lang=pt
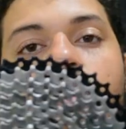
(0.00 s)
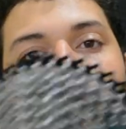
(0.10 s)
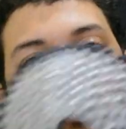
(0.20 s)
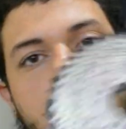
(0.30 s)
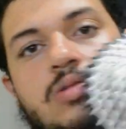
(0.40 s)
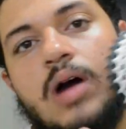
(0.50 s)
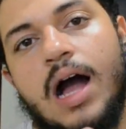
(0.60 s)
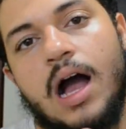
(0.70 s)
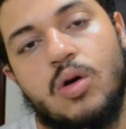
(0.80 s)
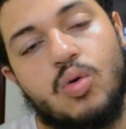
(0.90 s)

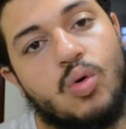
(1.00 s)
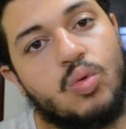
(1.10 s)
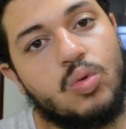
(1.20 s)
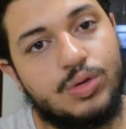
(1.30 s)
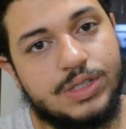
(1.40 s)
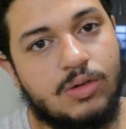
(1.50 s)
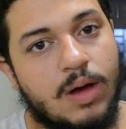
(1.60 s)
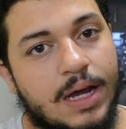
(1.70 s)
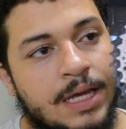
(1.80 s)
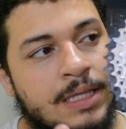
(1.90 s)
continuar com o
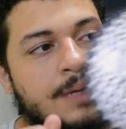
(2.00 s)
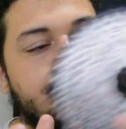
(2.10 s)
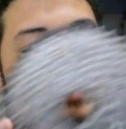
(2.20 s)
1140.